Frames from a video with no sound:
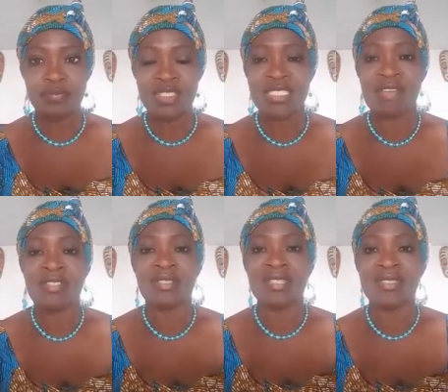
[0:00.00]
Ils
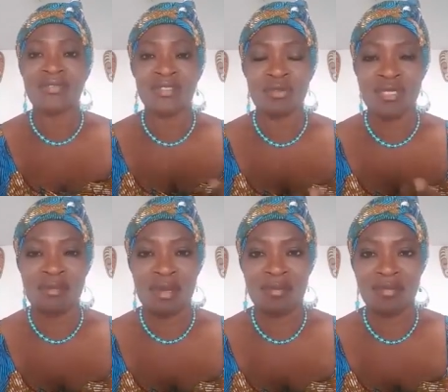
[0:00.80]
avaient de la difficulté
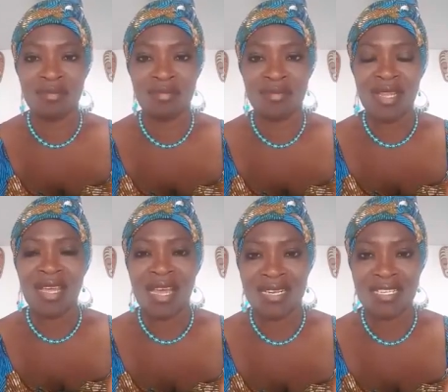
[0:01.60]
même
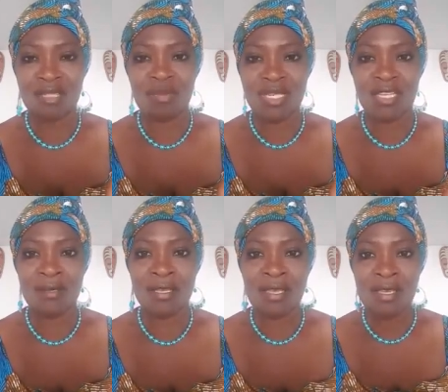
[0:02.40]
à respirer.
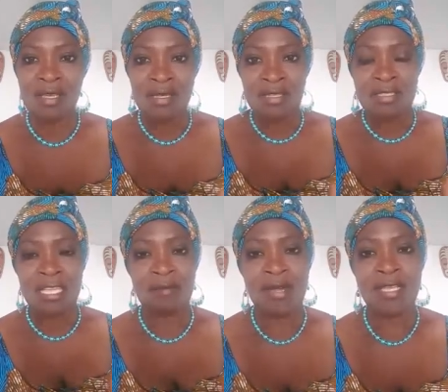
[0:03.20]

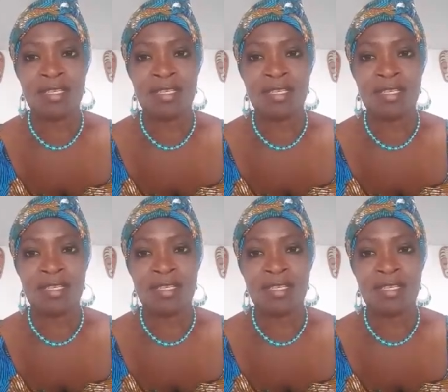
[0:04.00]
Tellement.